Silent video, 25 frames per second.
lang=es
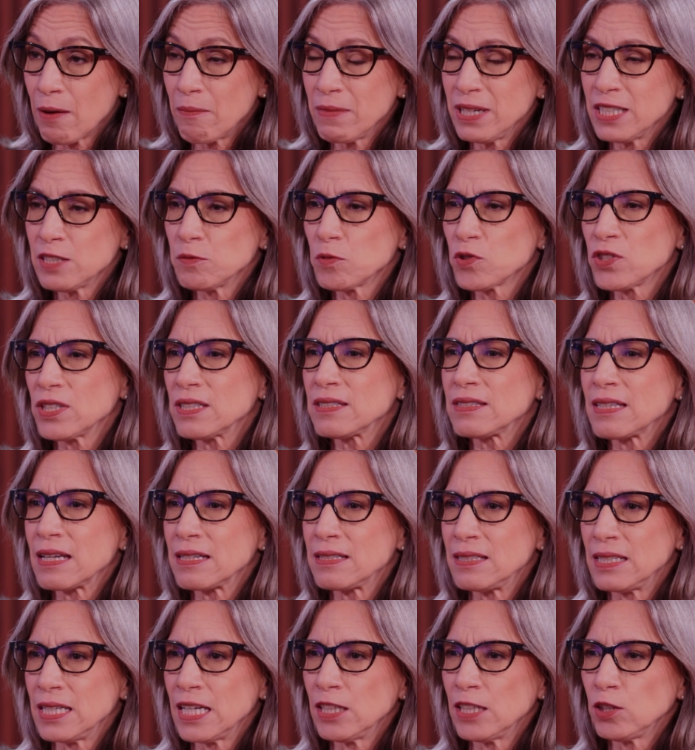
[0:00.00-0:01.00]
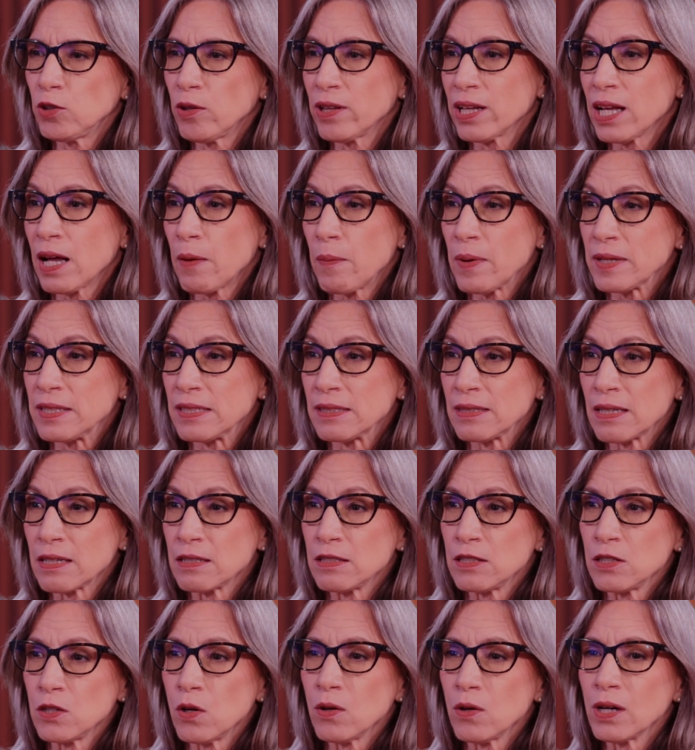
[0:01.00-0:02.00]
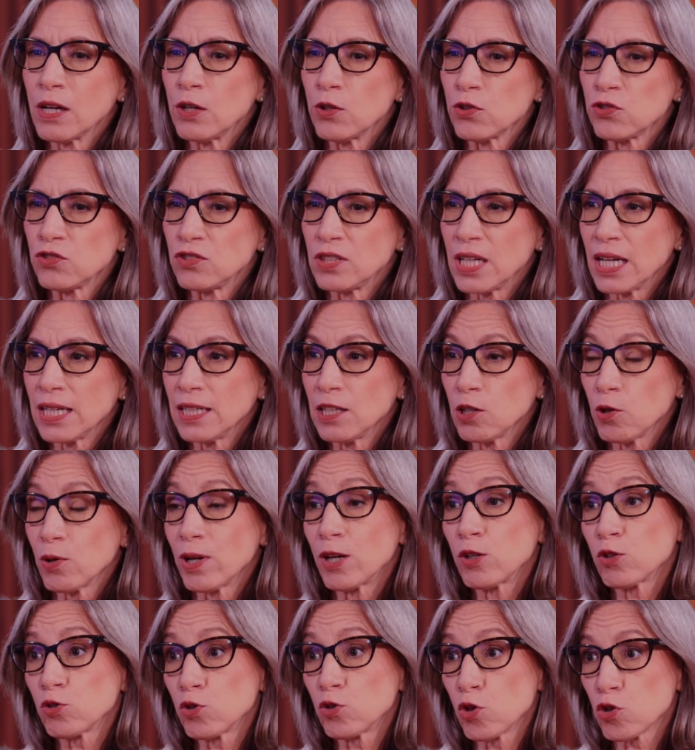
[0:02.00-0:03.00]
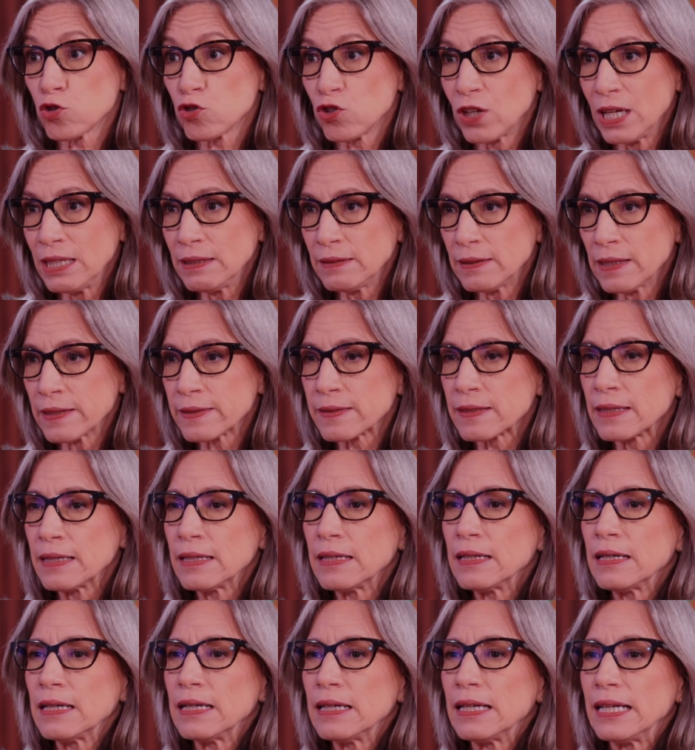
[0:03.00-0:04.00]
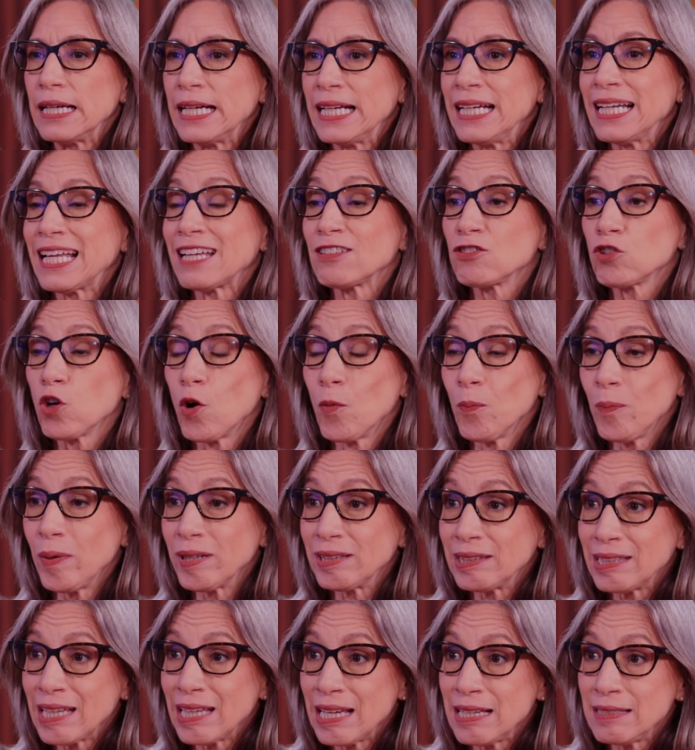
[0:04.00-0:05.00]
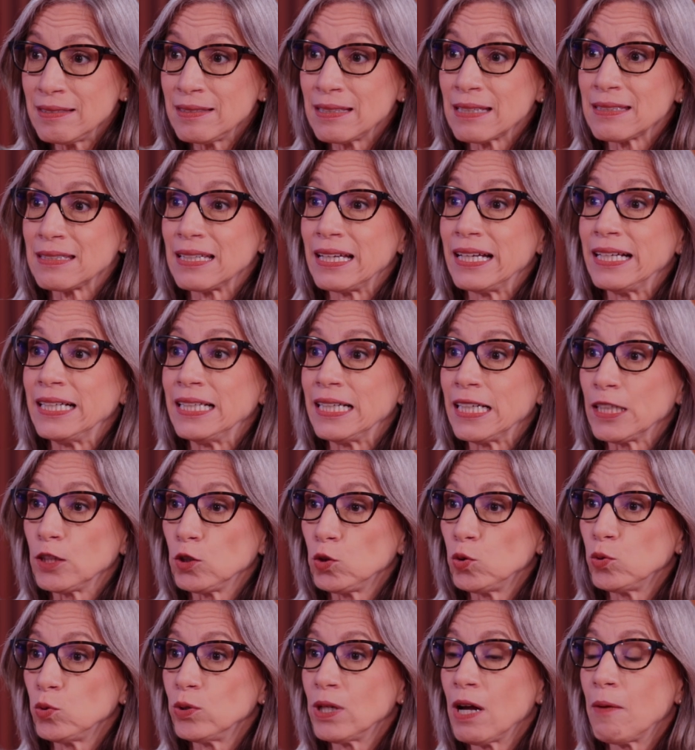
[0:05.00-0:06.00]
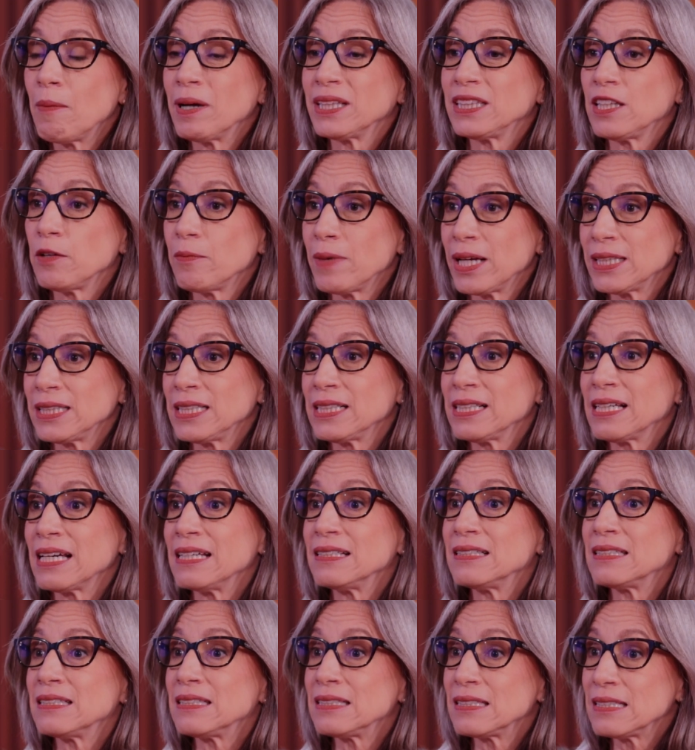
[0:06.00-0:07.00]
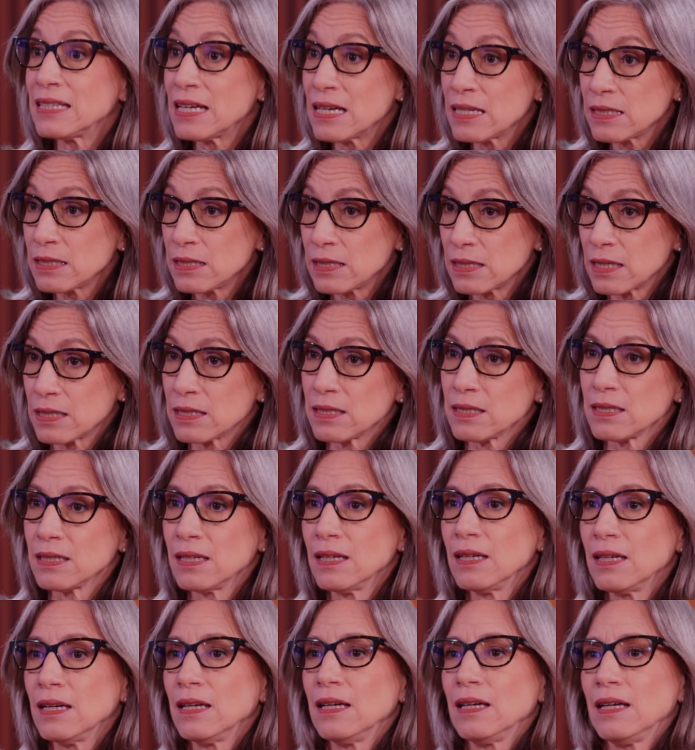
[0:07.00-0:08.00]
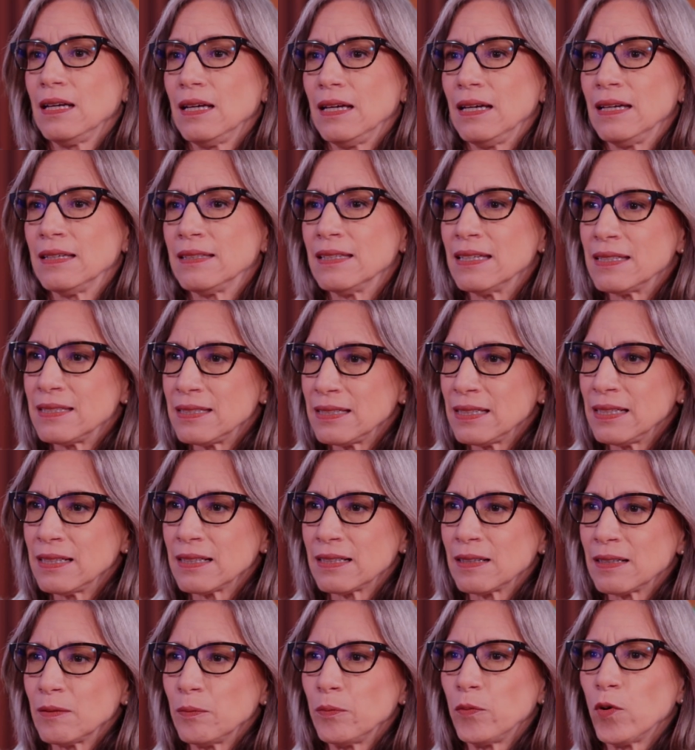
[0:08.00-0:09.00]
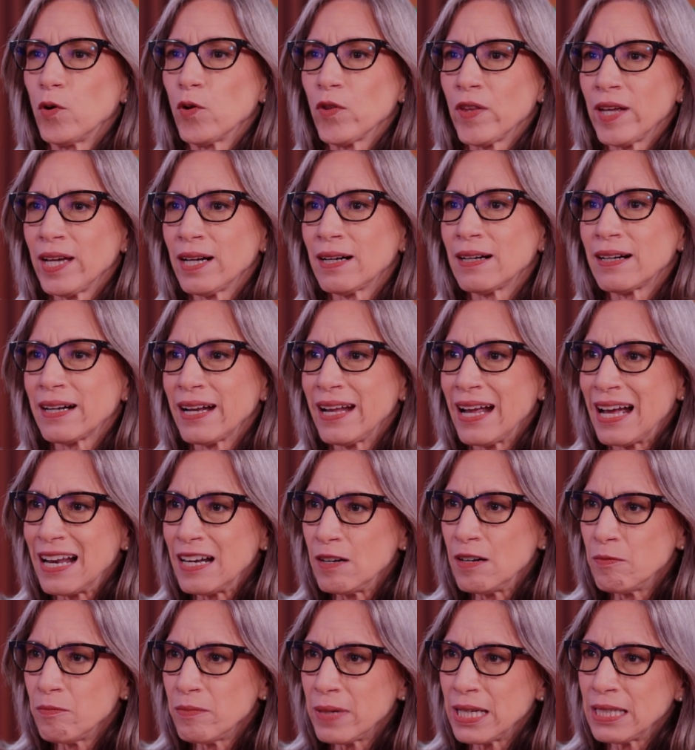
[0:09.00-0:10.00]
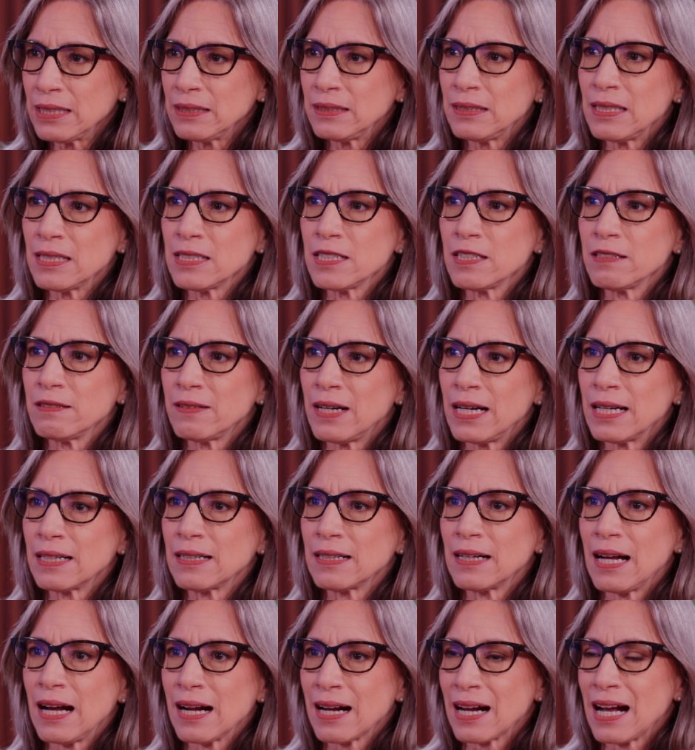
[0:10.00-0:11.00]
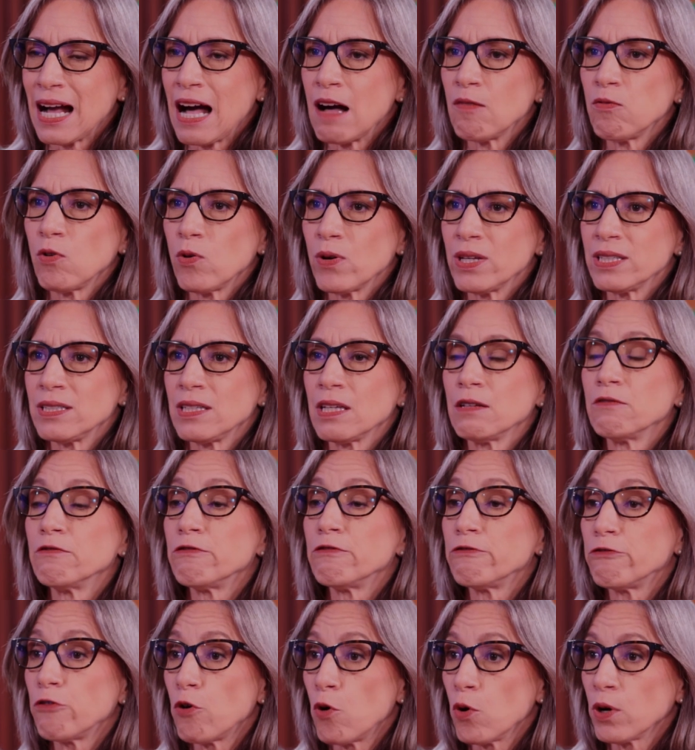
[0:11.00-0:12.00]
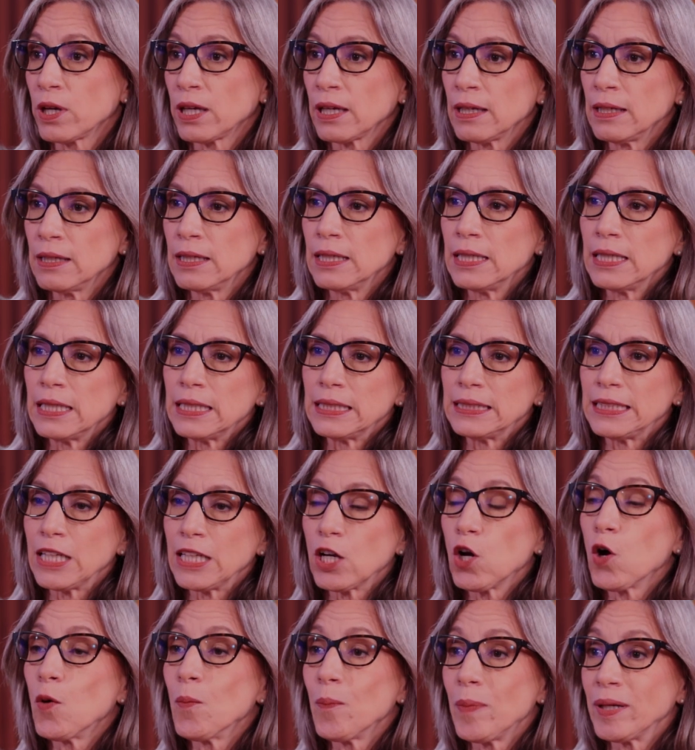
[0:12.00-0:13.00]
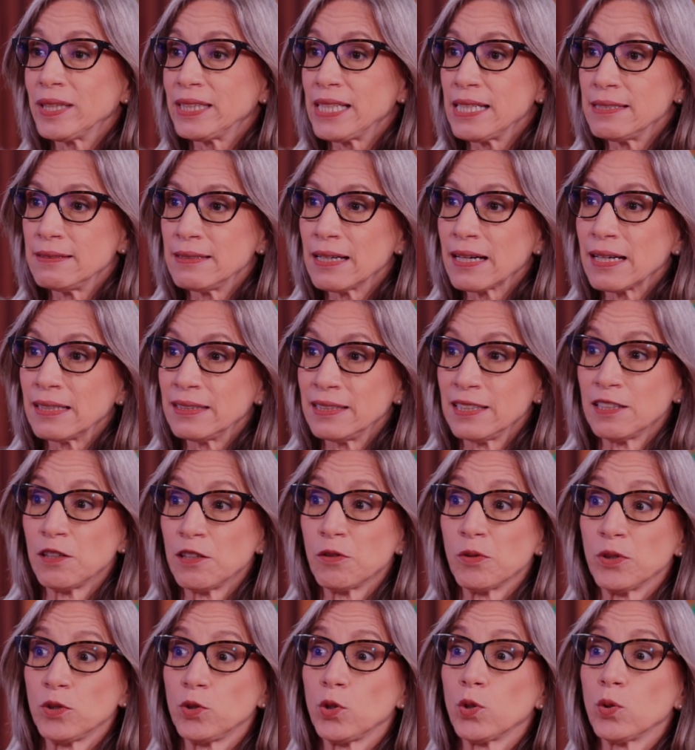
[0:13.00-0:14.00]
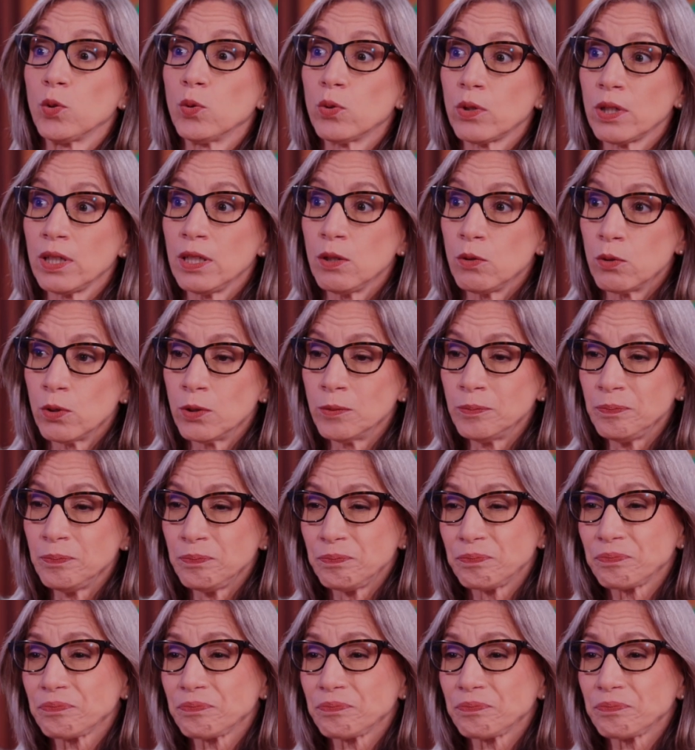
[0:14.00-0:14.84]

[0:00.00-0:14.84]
mismo se está haciendo de capacitación a los técnicos y a los docentes en las competencias en lectura, matemática y ciencias. Es decir, poder realmente llevar a cabo ese enfoque de competencias que tiene nuestro currículum